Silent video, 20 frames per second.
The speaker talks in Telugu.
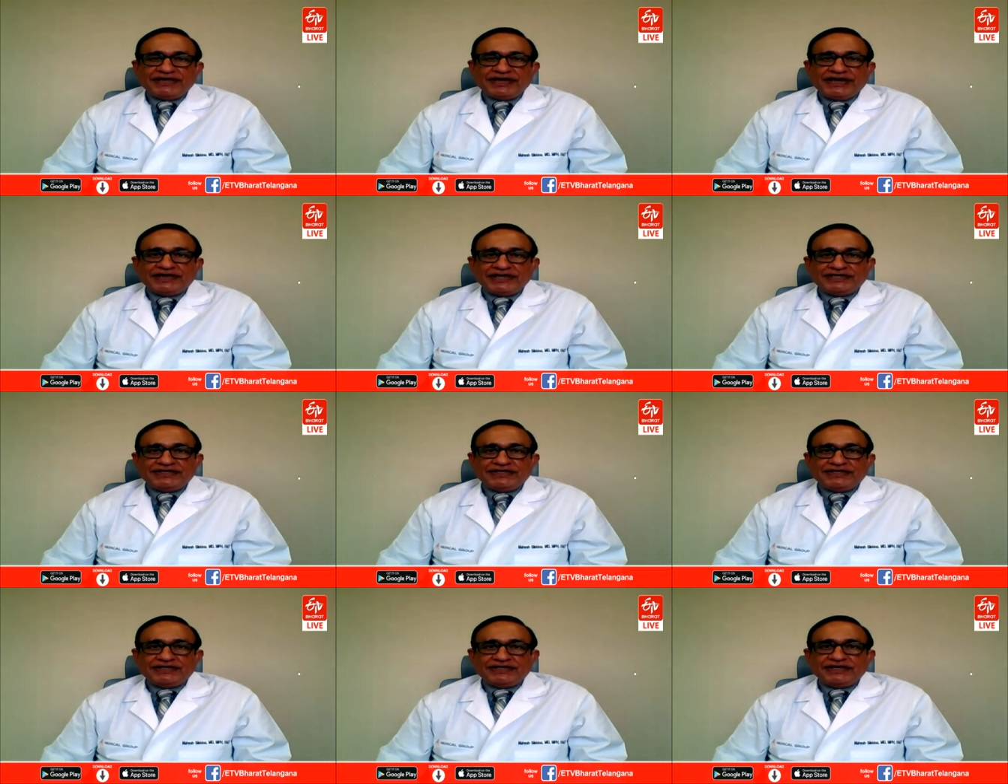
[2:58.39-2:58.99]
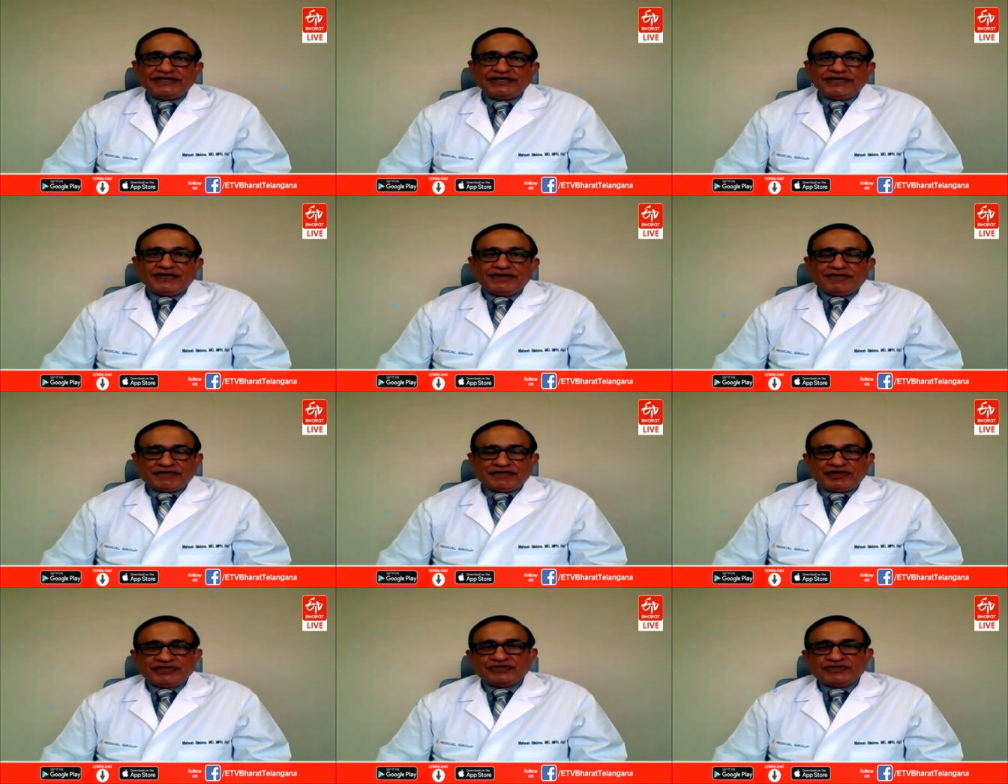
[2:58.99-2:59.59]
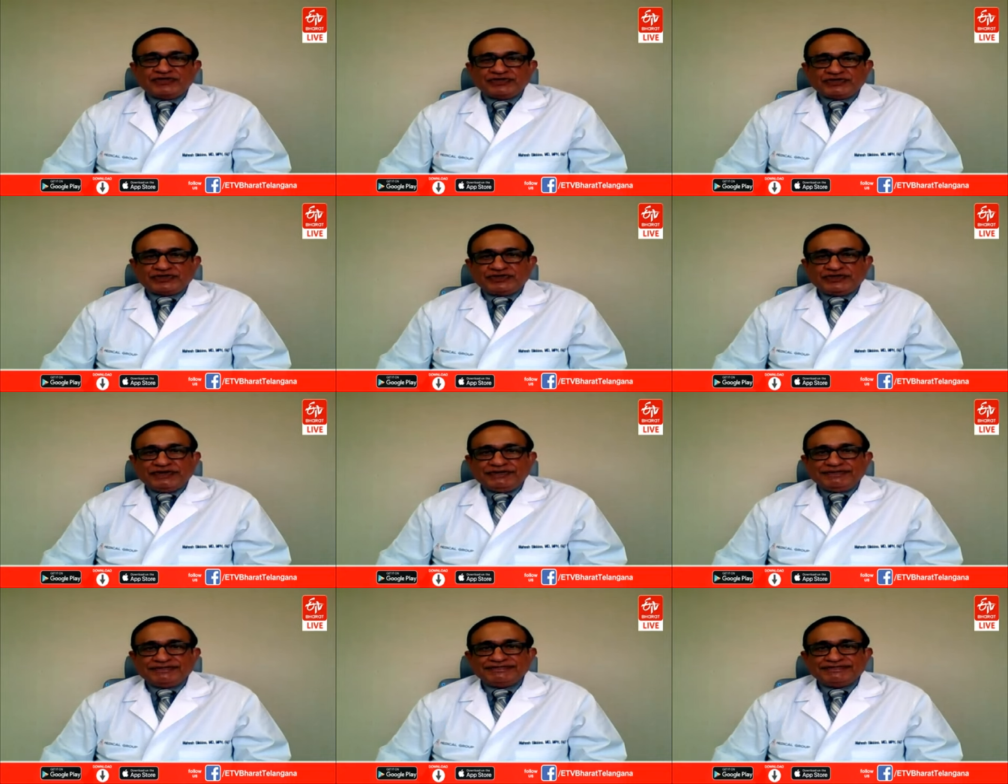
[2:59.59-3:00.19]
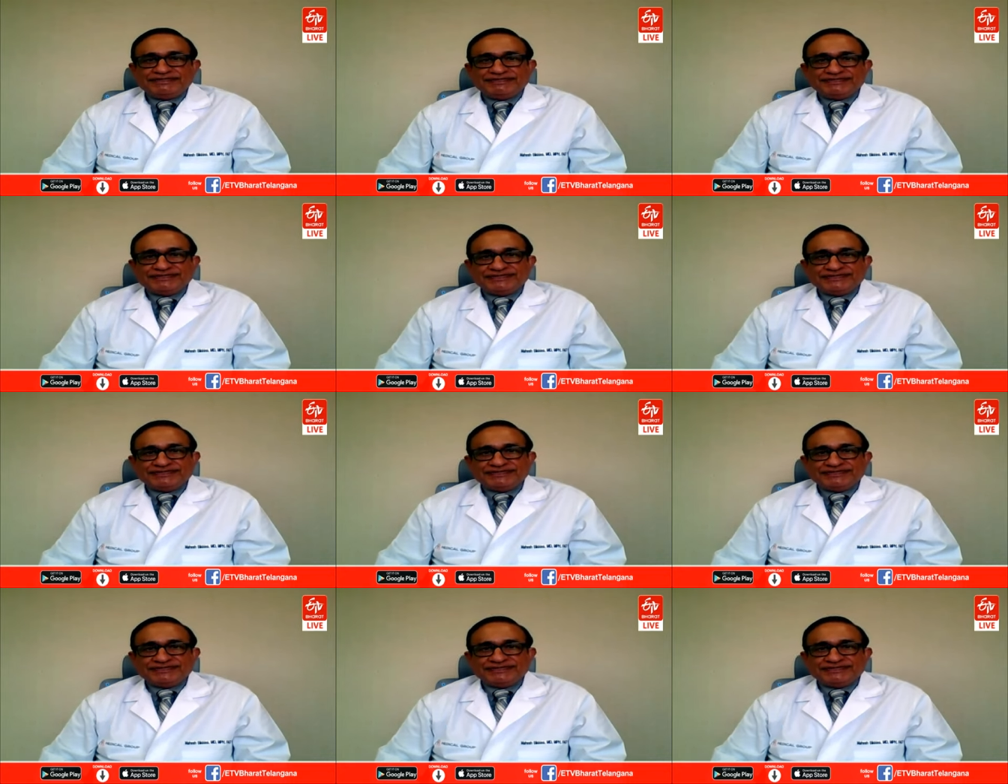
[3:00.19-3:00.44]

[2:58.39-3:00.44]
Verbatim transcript: అనేది ప్రయత్నిస్తున్నాం